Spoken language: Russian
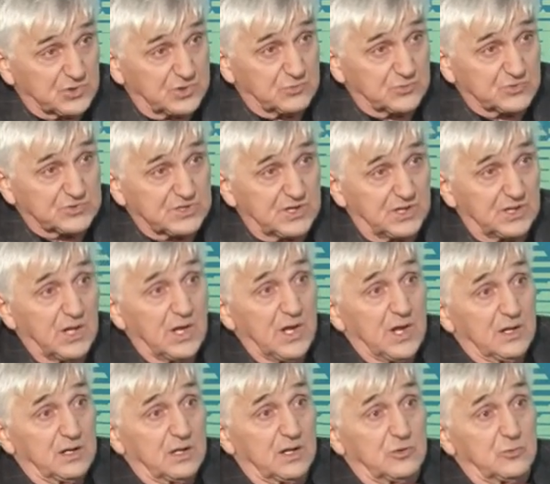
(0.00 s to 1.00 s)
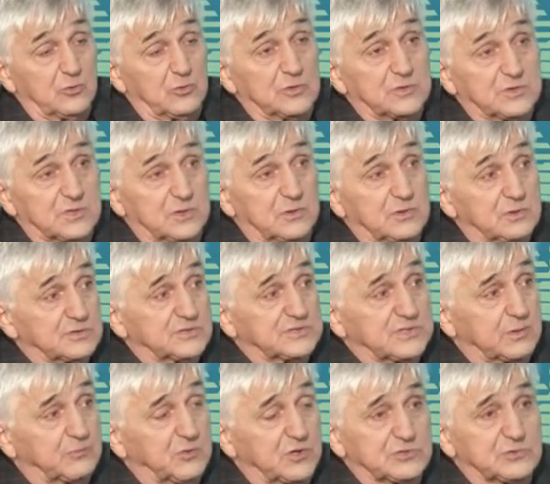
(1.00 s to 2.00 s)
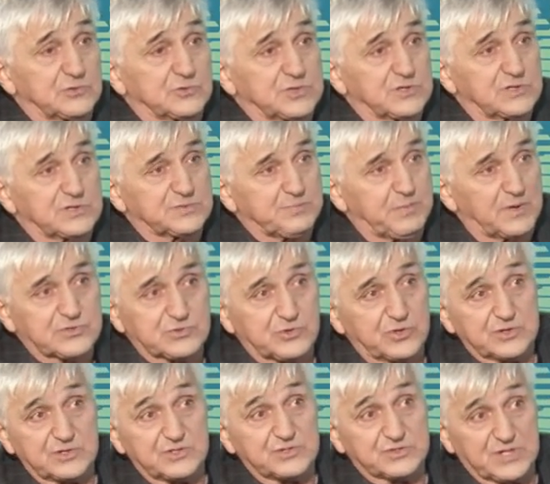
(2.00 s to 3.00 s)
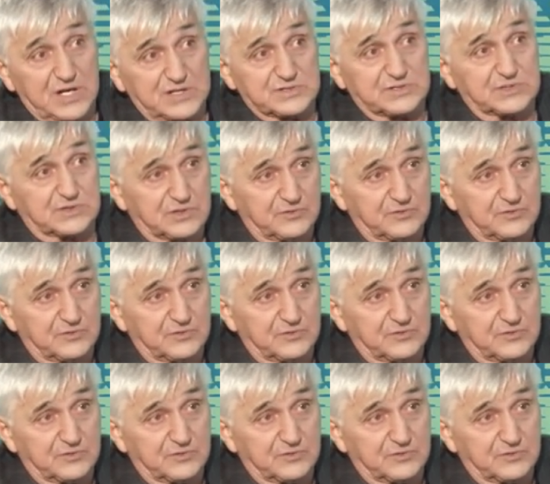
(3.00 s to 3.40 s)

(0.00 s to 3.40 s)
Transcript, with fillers: ему сказал. Я говорю, ты, э, с тобой случилось большое несчастье.